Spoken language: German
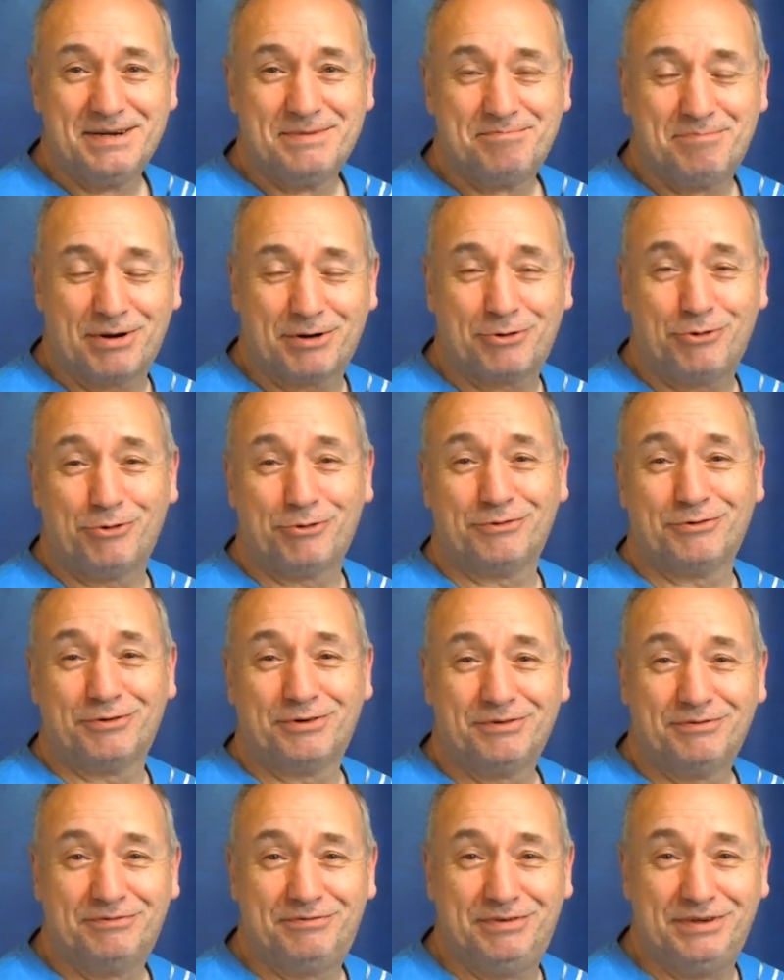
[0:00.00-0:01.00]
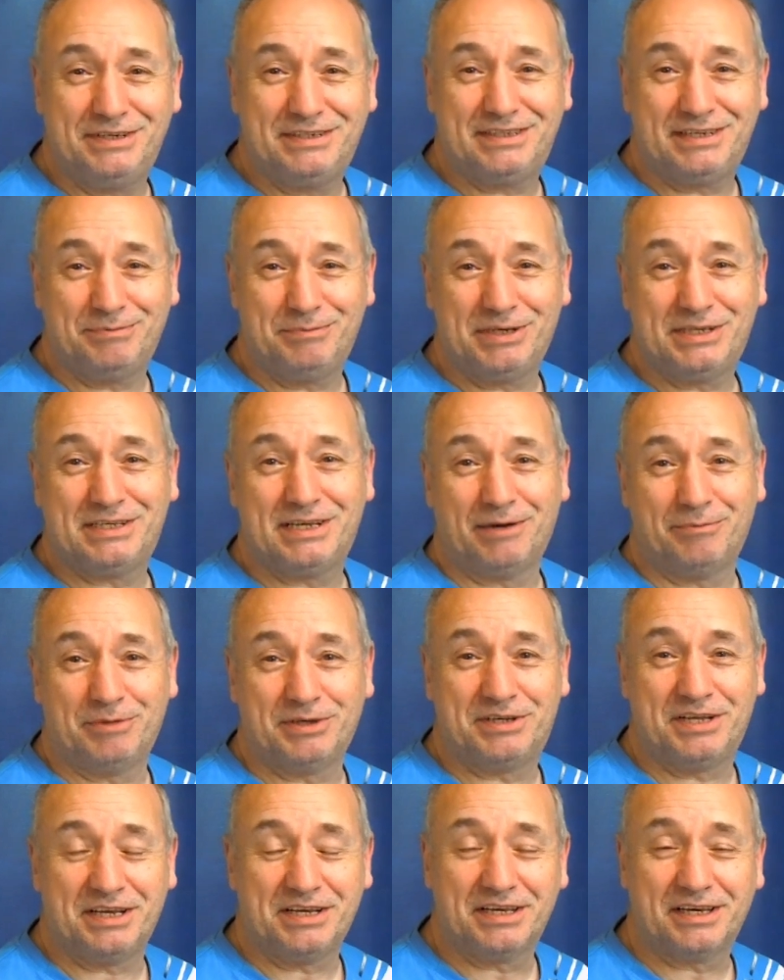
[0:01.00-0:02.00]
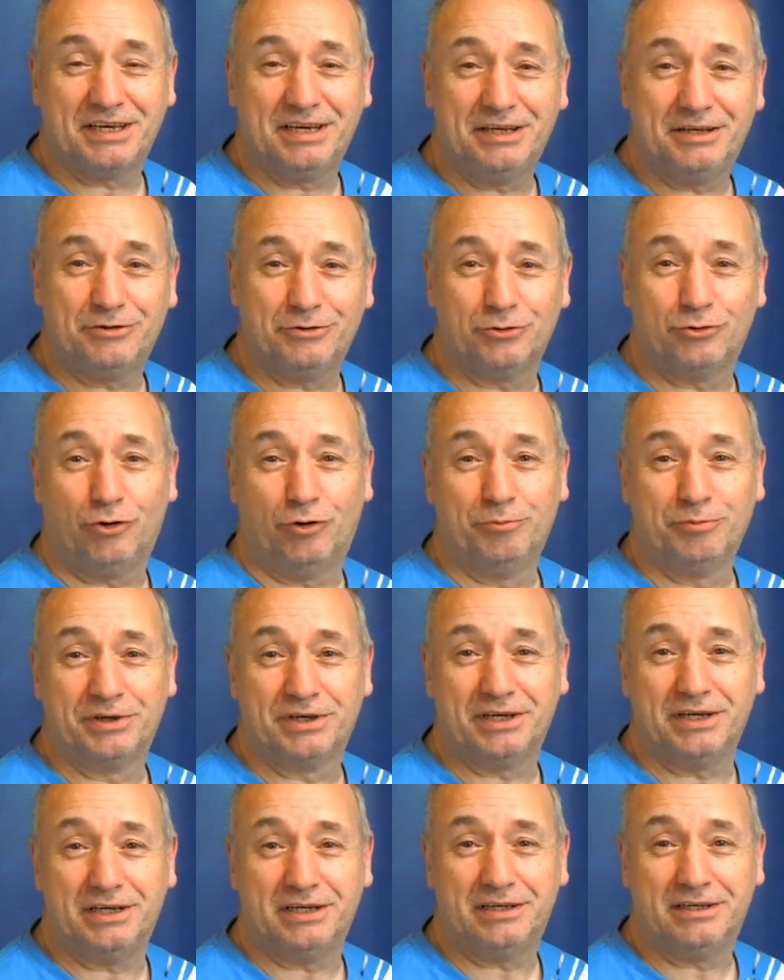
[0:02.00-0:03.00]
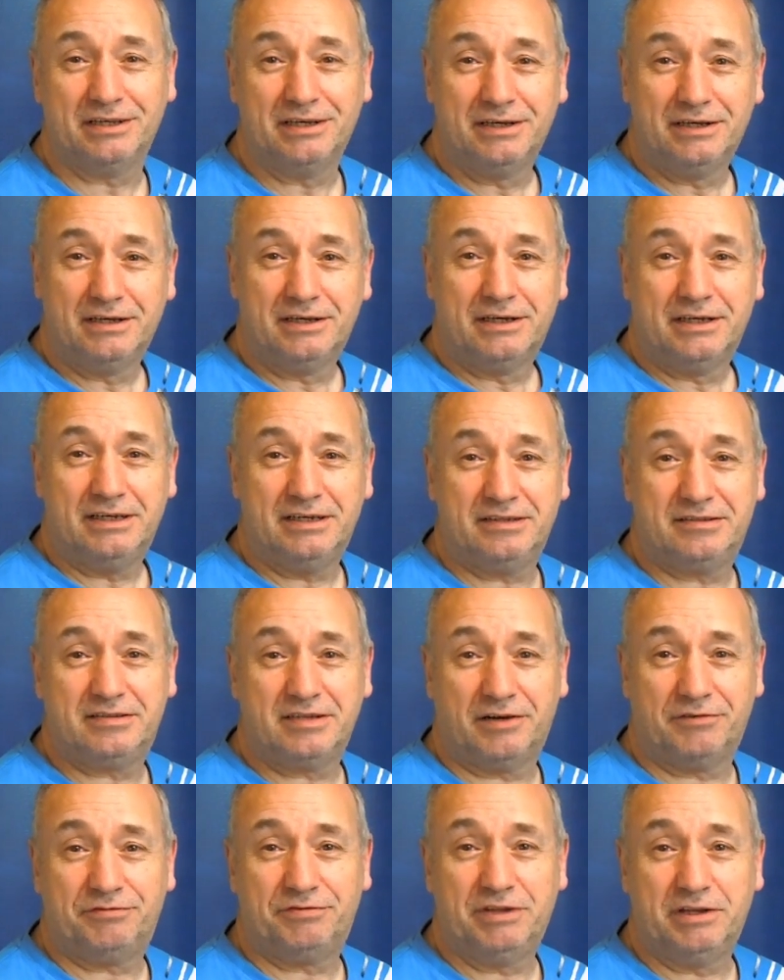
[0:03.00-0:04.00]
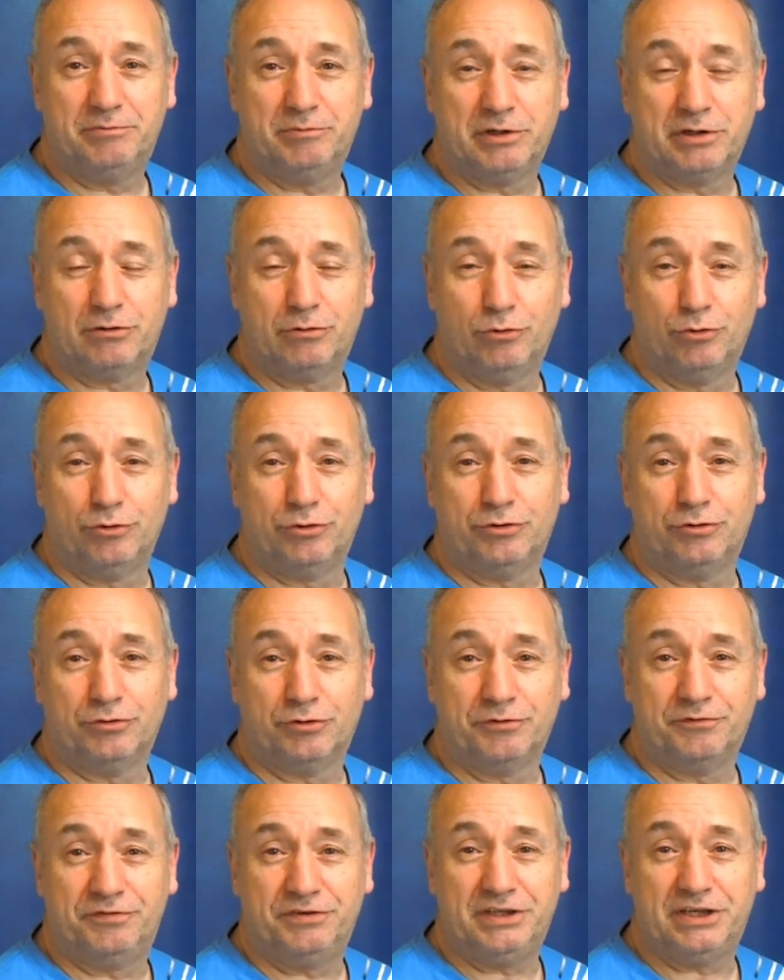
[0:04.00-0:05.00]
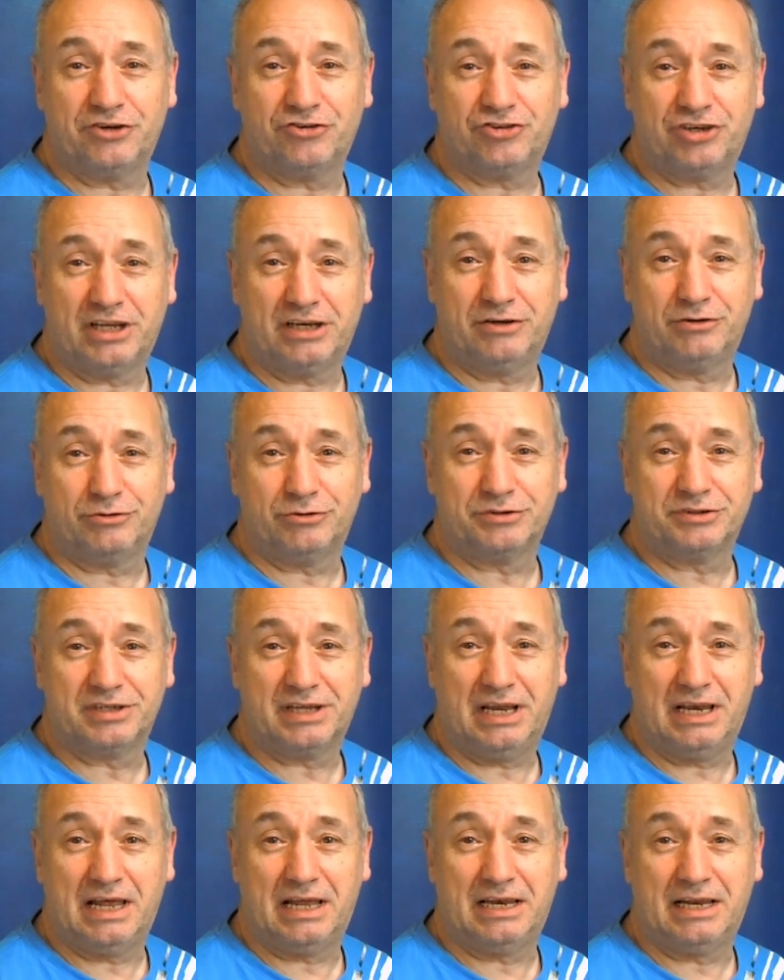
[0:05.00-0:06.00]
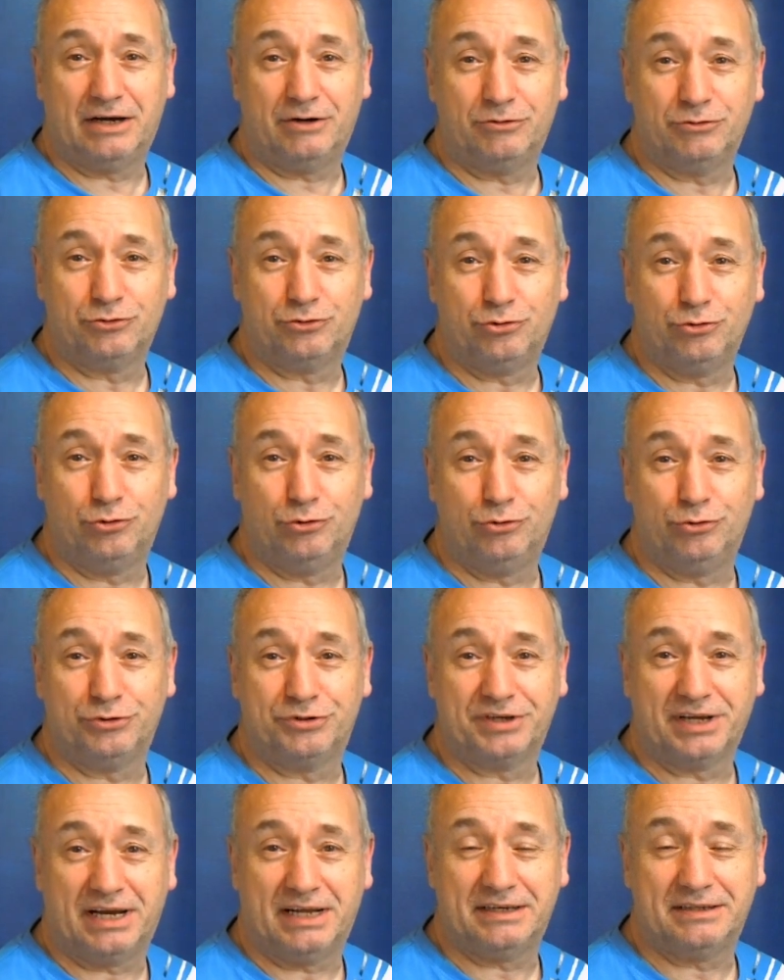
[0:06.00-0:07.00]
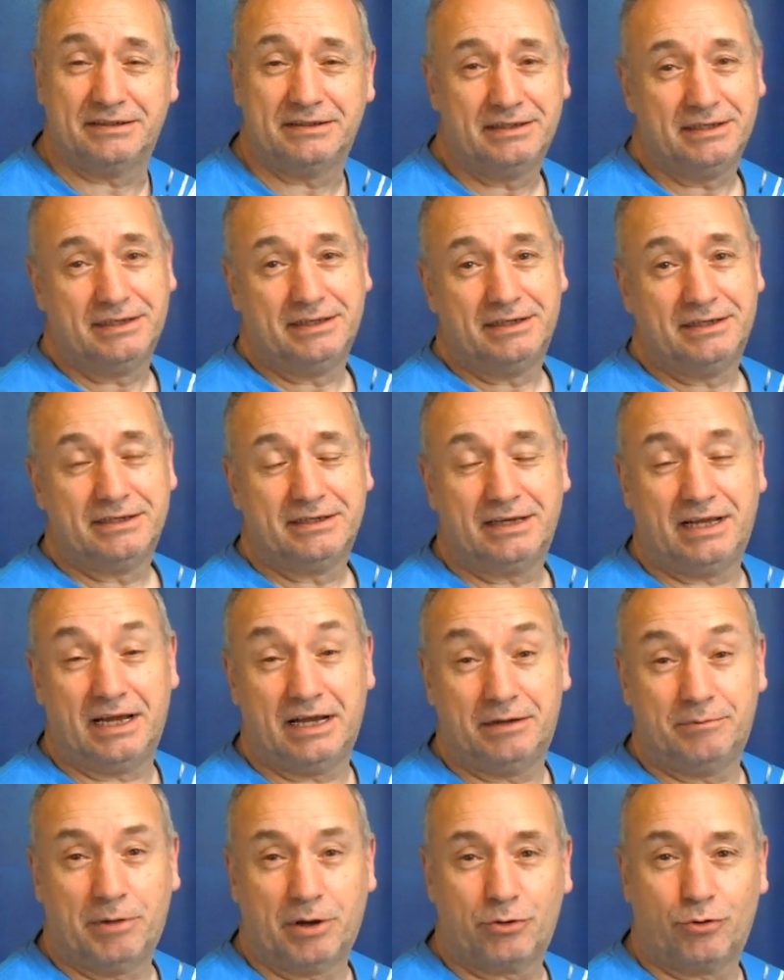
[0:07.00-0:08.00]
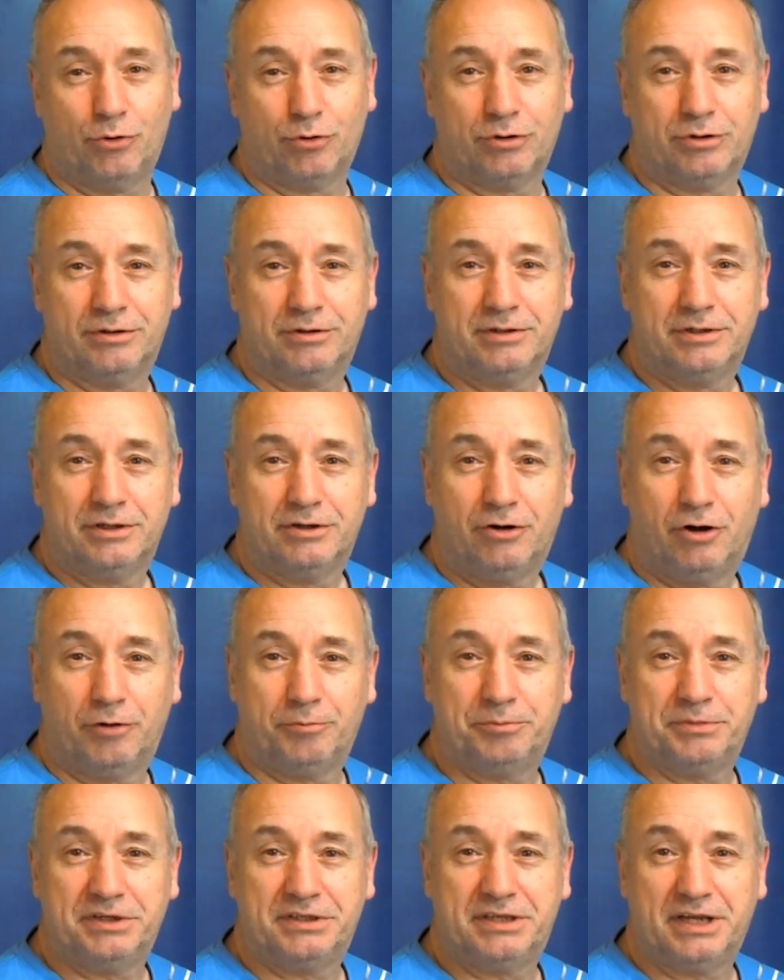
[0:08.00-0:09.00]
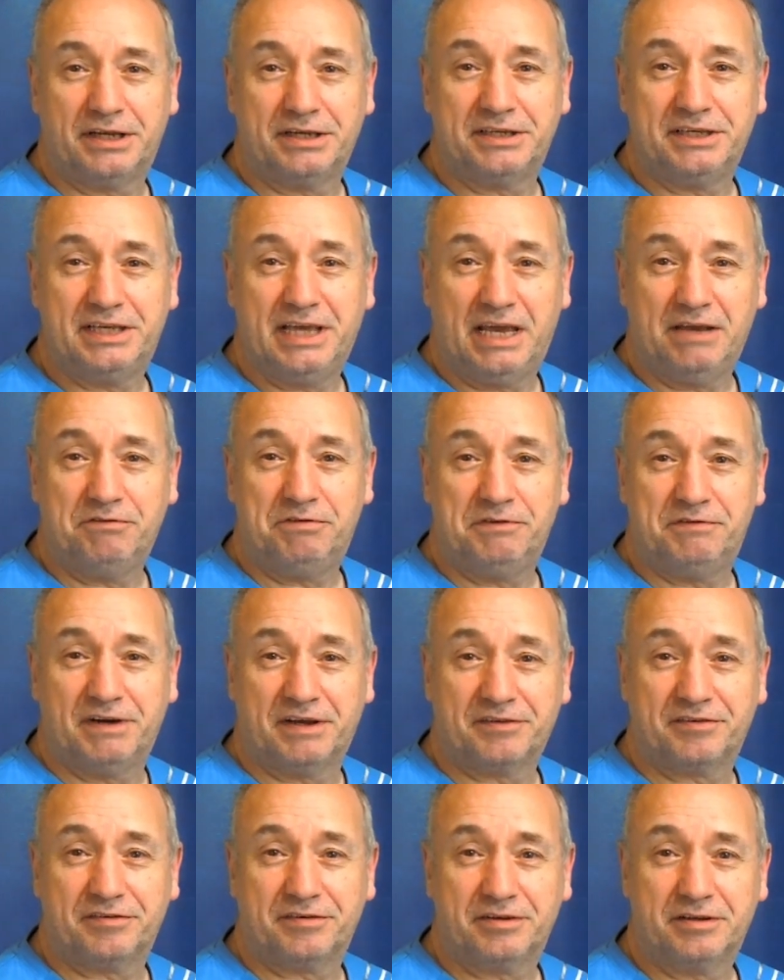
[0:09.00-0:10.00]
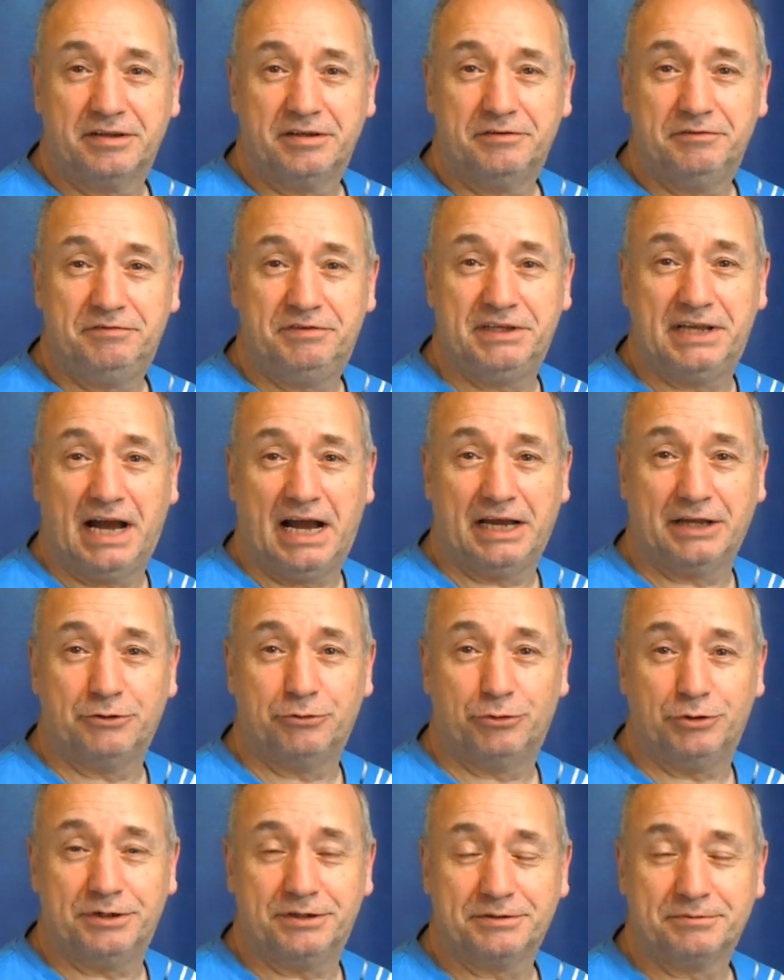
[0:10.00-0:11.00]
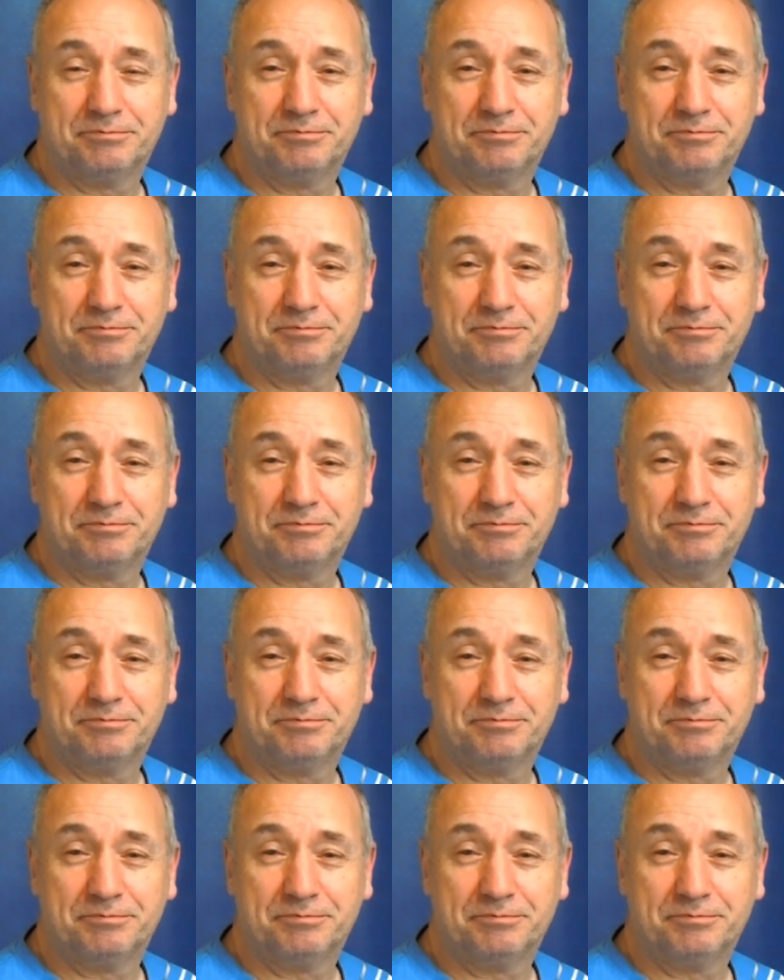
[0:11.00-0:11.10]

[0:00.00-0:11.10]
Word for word: mal gucken, wie ich mich damit hinkriege und umkriege. Ist ja viel mit Löten und Widerstände und Tralala und Tüdelüt dran. Naja, mal gucken, ob mich da nicht irgendwie was wieder einholt.